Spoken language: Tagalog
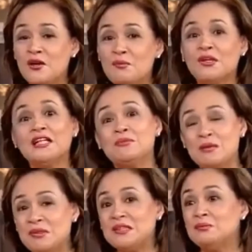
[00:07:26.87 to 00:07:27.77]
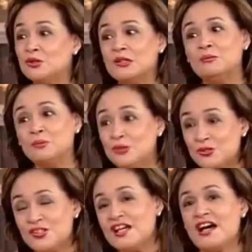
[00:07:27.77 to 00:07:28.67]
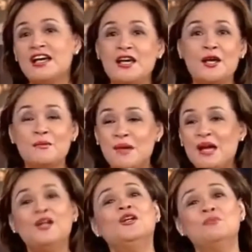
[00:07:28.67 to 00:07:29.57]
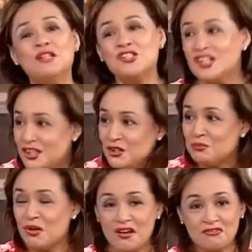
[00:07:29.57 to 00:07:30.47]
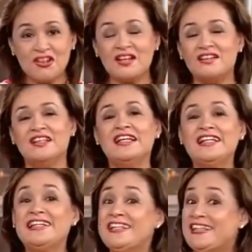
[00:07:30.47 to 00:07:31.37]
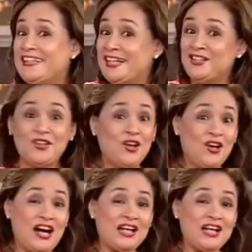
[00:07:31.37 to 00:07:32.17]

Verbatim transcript: Meron ba nagpapatibok ng puso niya? Meron ba siya ngayong boyfriend? Hmm? Yan ho!